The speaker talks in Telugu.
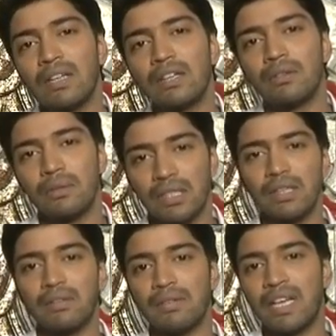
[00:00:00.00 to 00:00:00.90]
నాకు
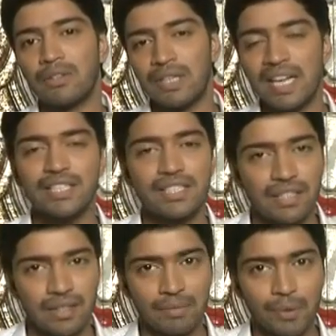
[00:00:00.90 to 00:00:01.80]
నాతో ట్యాక్
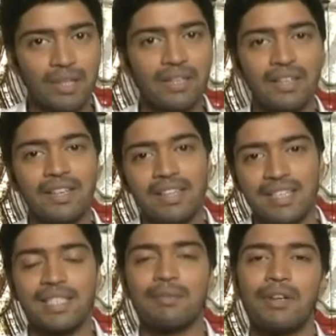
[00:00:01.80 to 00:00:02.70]
చేసిన మోనల్
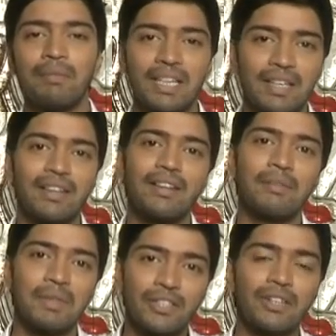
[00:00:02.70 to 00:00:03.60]
ఈ సినిమాలో మళ్ళీ
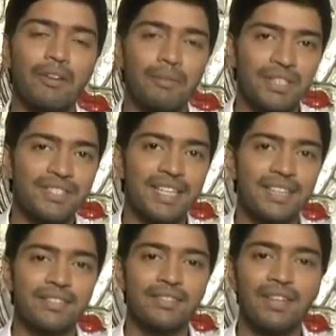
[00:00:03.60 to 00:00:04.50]
ఇద్దరు కాంబినేషన్
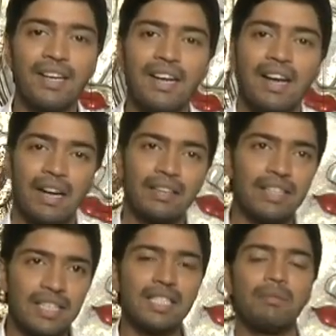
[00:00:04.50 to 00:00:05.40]
చేస్తున్నాం అండ్
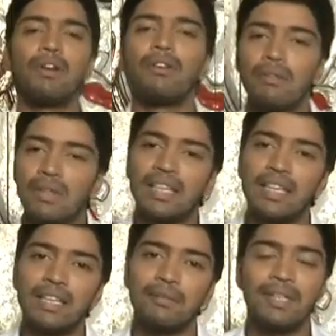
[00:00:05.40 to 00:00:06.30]
ఈ సినిమాలో
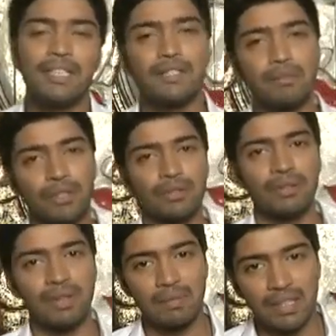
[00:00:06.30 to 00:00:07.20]
లీడింగ్ కమెడియన్స్ మొత్తం
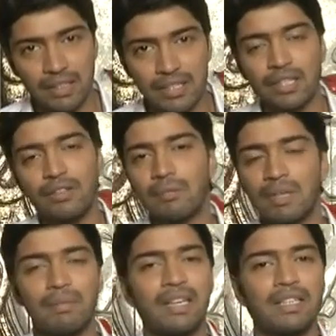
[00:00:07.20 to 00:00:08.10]
మన ఇండస్ట్రీలో ఉన్న
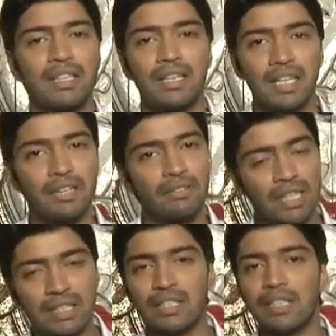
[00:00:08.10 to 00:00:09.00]
బ్రహ్మానందం గారు
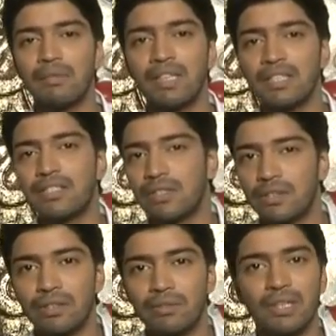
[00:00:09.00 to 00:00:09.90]
కానివ్వండి అందరు కమెడియన్స్
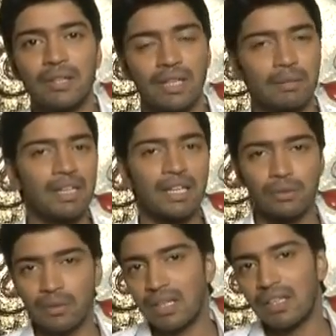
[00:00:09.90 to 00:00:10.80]
అందరూ ఉన్నారు ఎల్వి
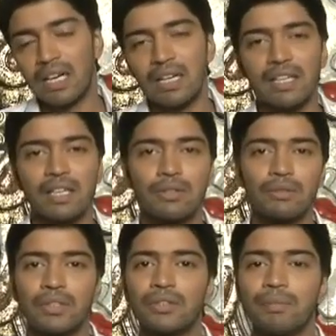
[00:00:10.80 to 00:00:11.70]
గారు ఆలీ గారు
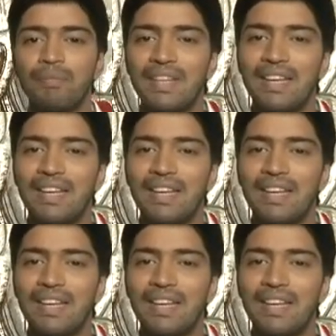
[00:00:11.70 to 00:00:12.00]
మొత్తం